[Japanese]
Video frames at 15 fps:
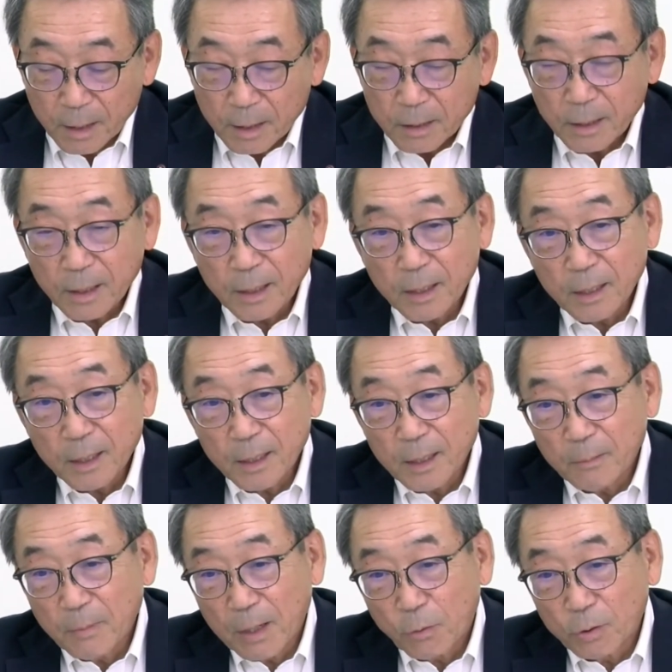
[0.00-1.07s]
で、
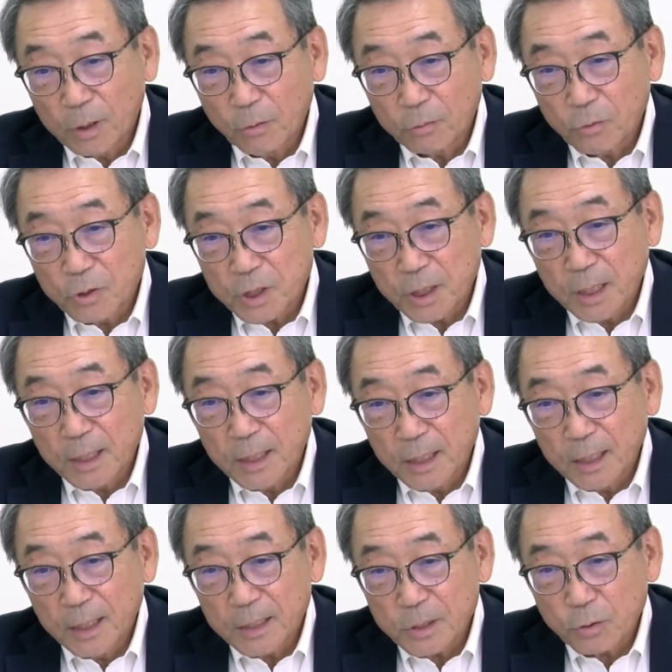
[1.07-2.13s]
えー、まあ、こんなことをしなが
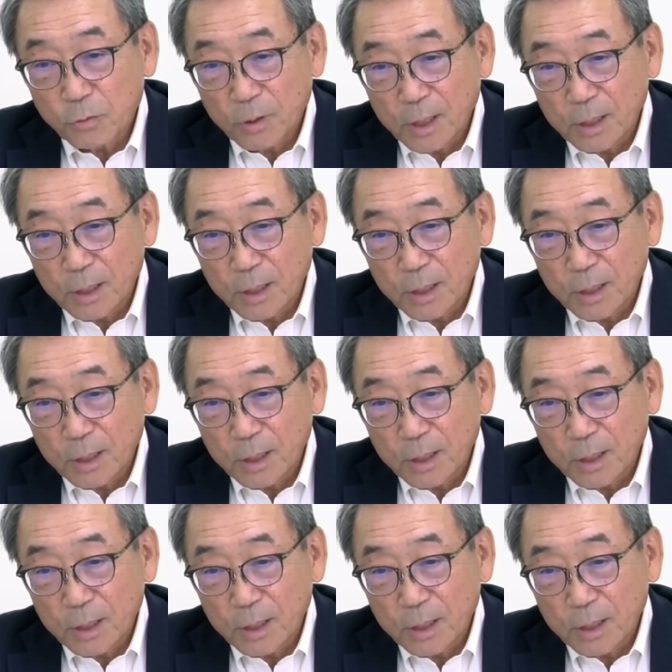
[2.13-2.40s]
らその